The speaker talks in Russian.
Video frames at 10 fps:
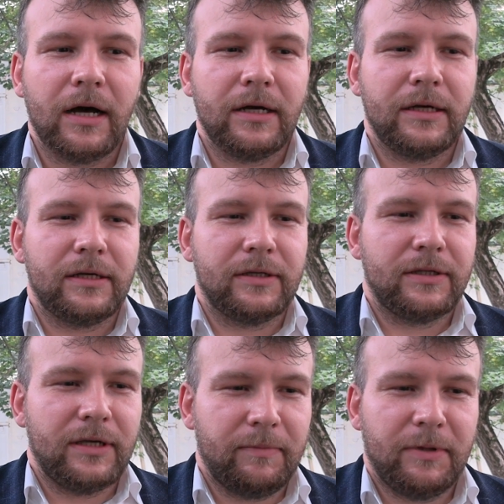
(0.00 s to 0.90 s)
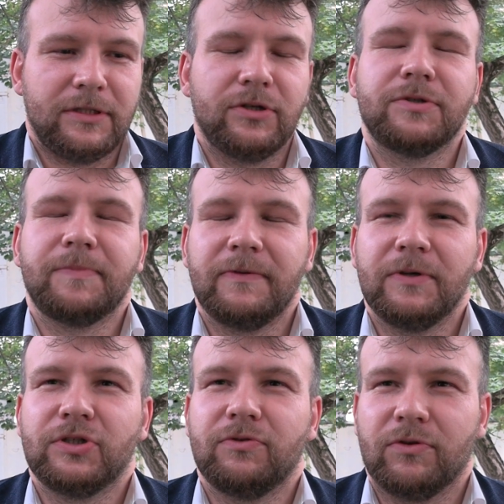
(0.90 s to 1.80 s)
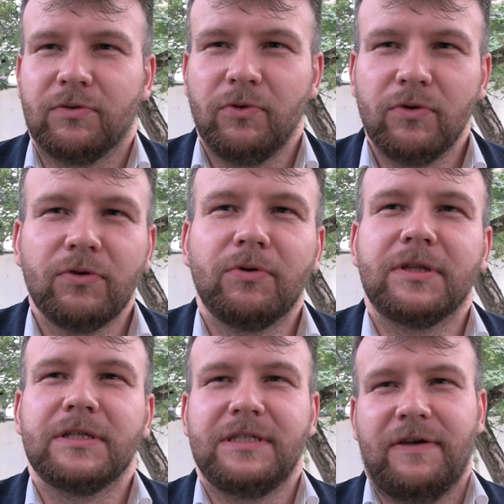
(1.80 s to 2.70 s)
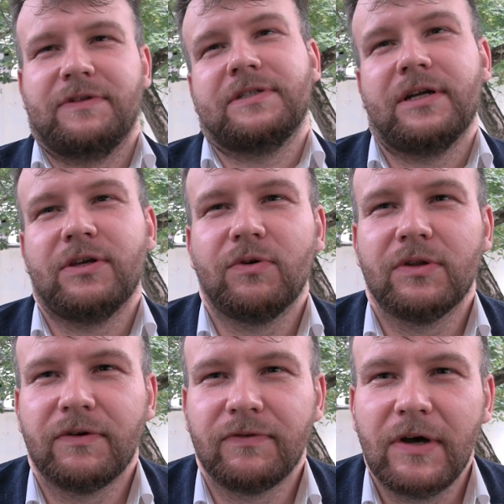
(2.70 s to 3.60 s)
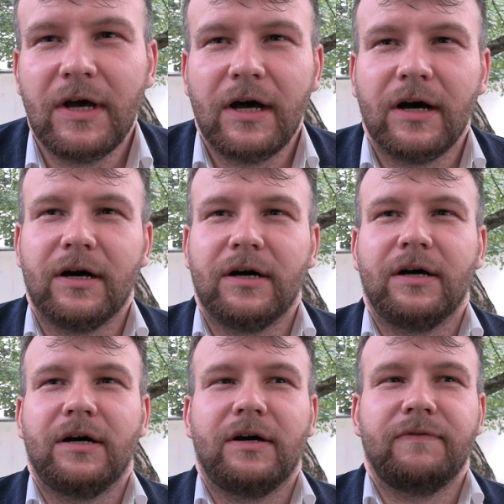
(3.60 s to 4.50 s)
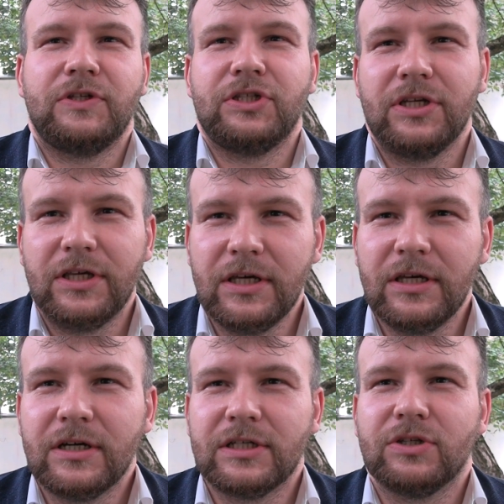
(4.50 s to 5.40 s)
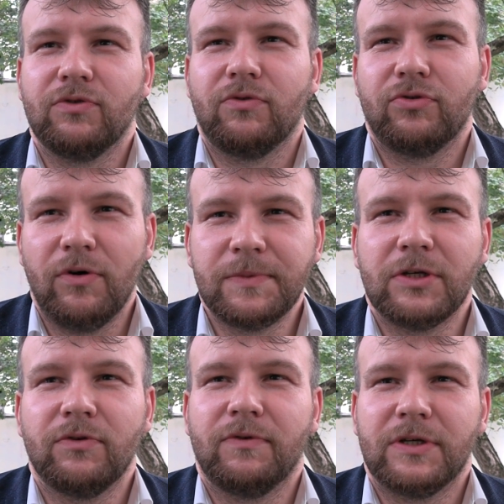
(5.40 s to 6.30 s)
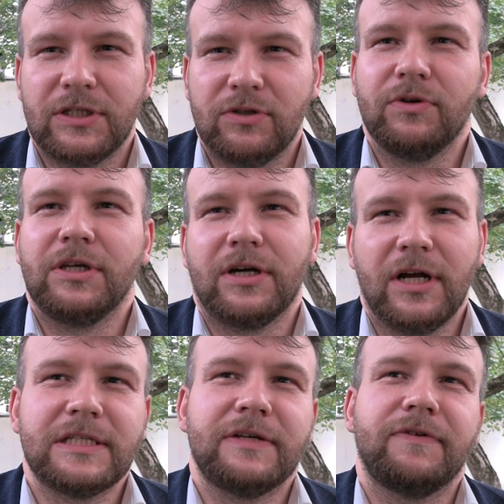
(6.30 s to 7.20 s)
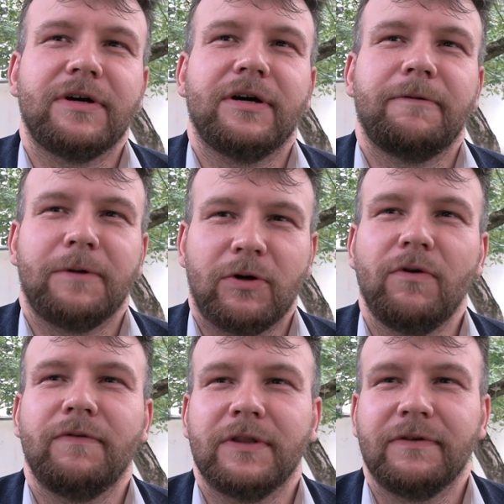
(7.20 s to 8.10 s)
А, я баллотируюсь по 204 округу, это 9 районов. А, Вишники, Косино-Ухтомский, Новокосино, Некрасовка, Перово,